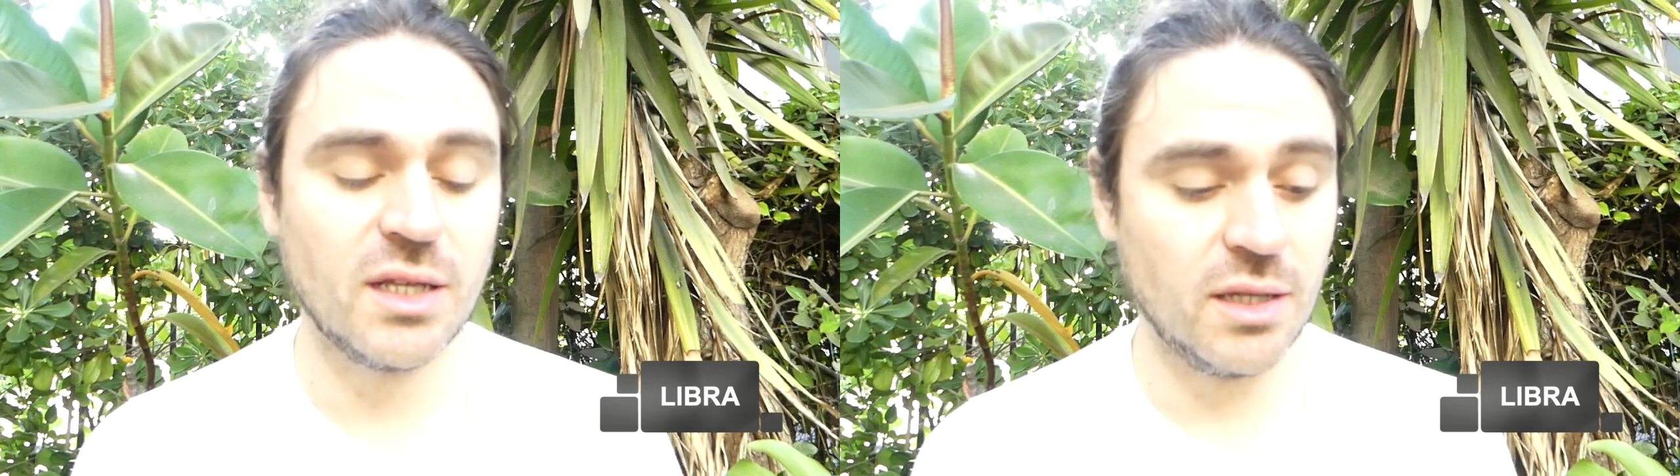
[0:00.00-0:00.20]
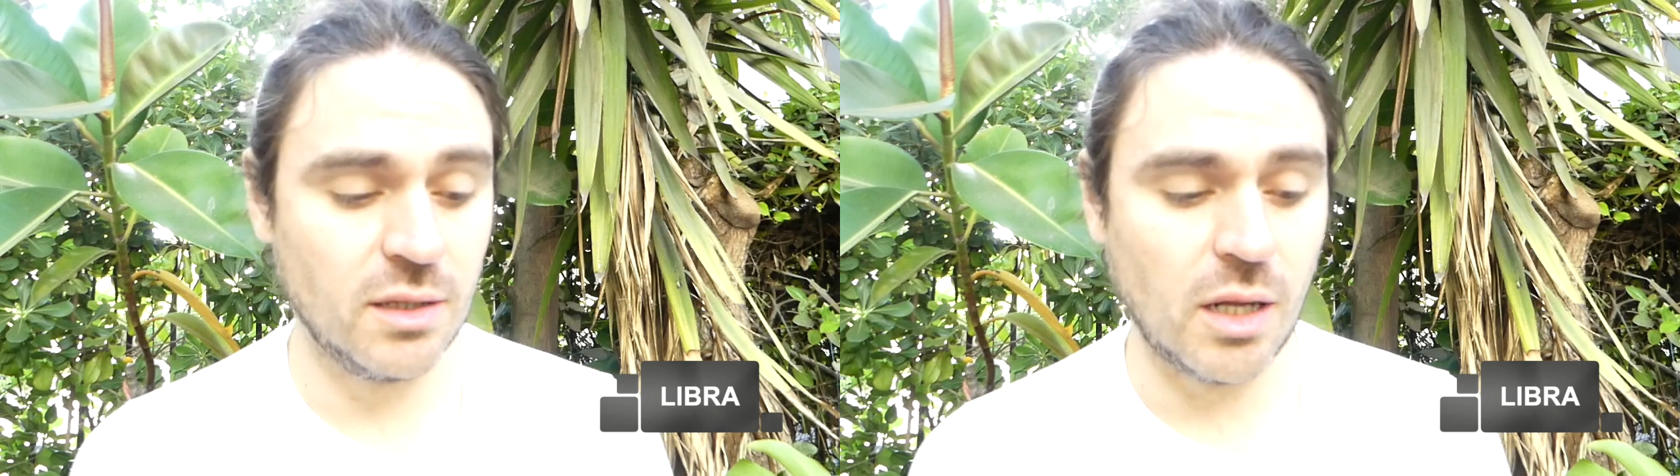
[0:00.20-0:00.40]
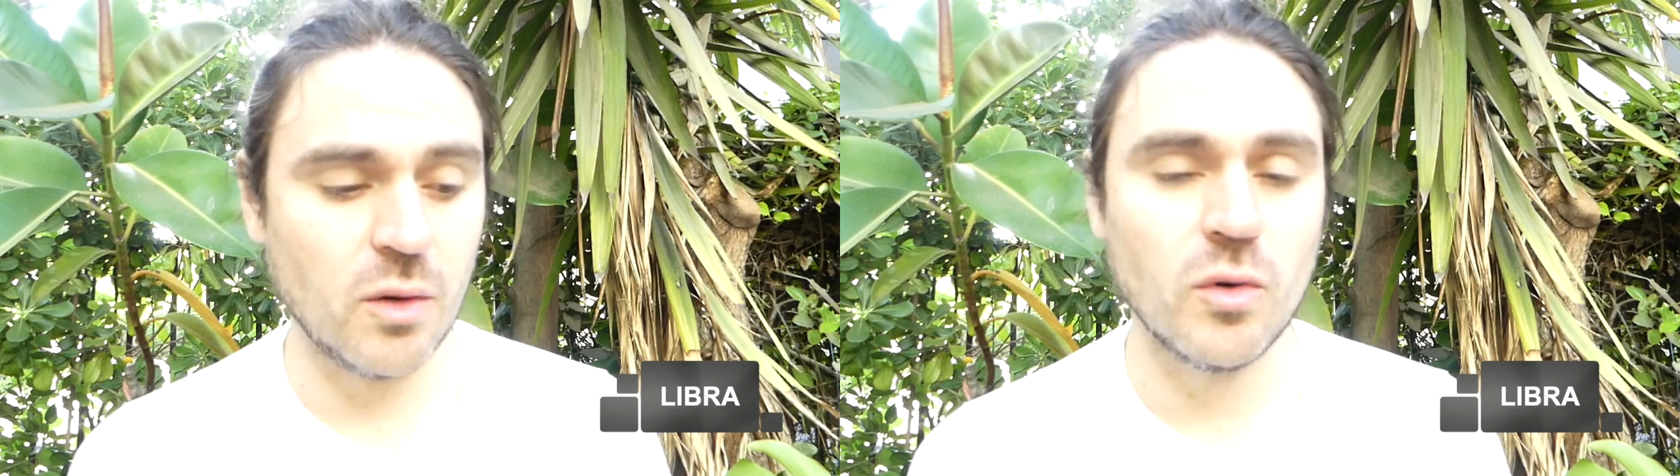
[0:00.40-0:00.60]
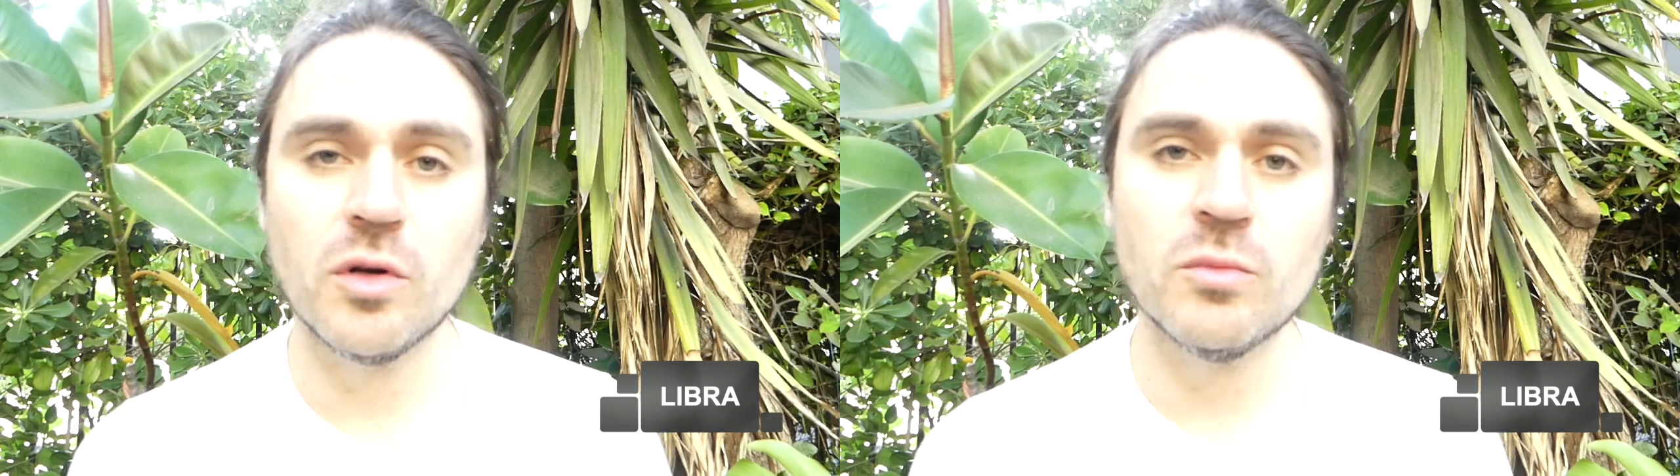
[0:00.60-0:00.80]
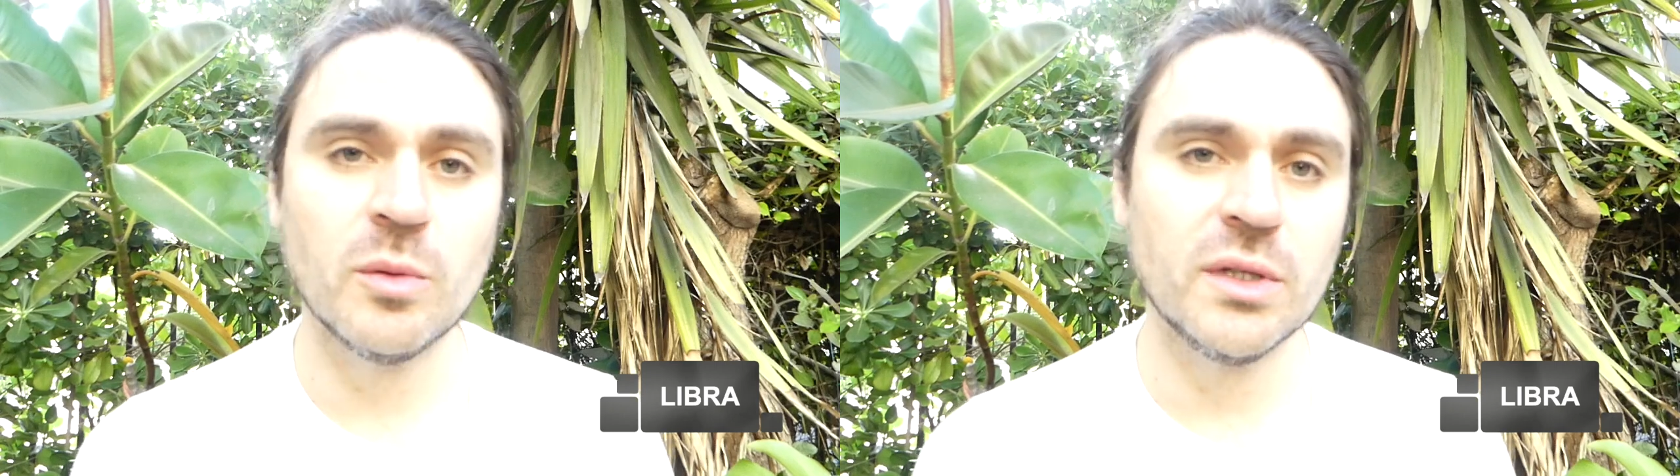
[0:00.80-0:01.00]
que en
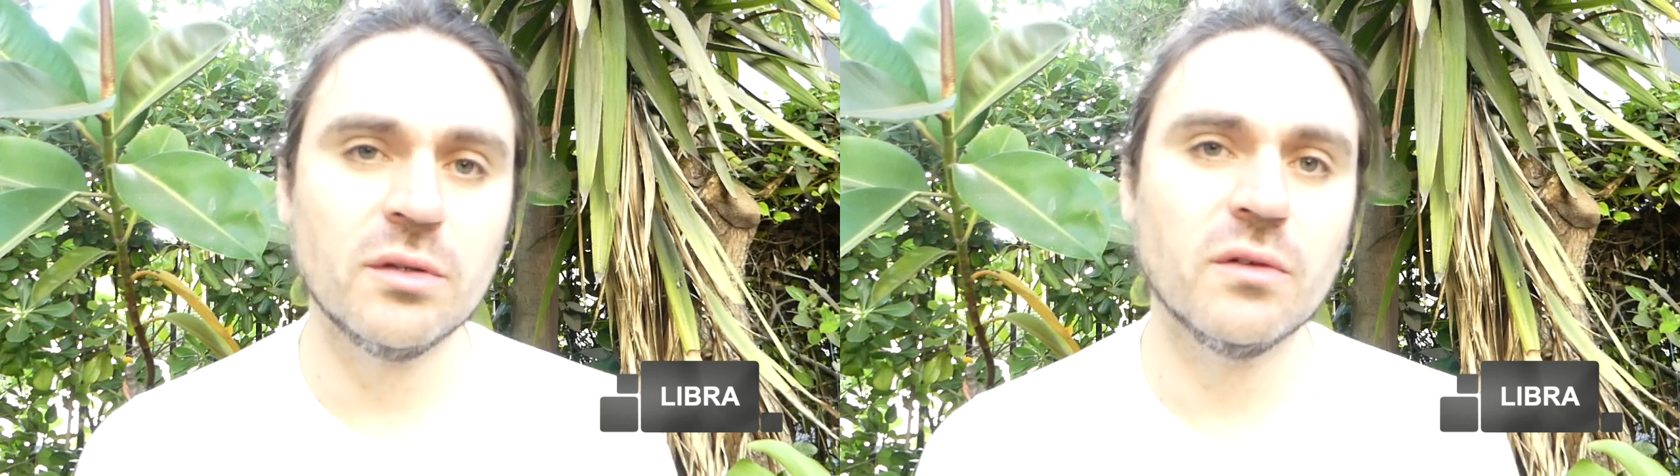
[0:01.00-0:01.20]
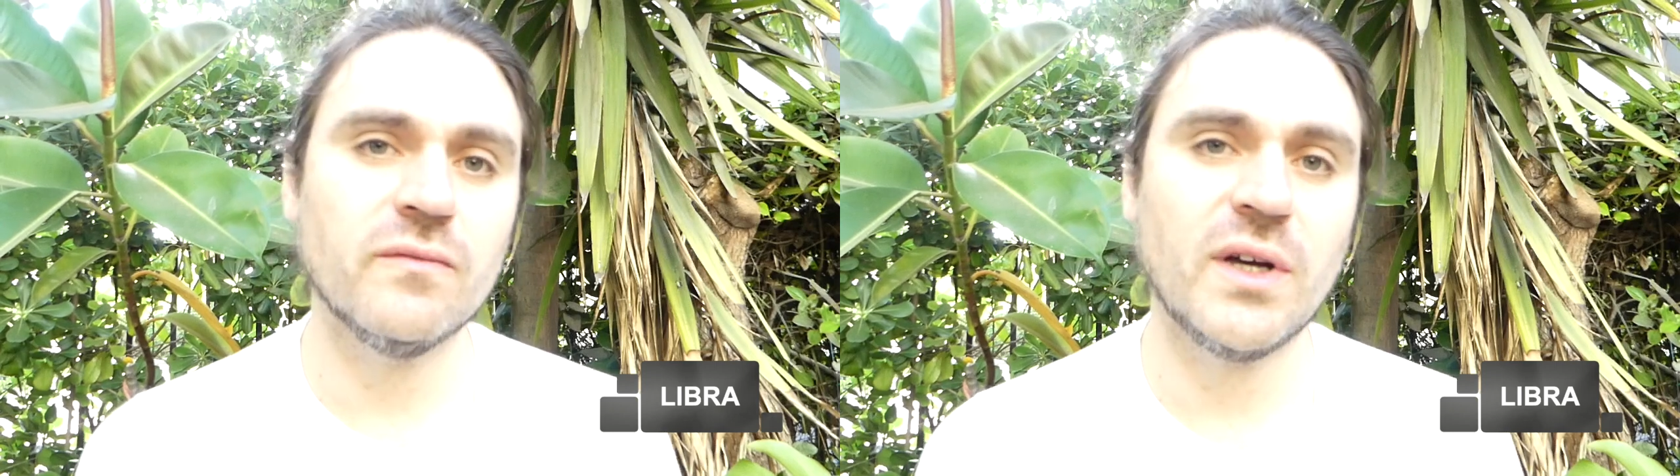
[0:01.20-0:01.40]
algunos momentos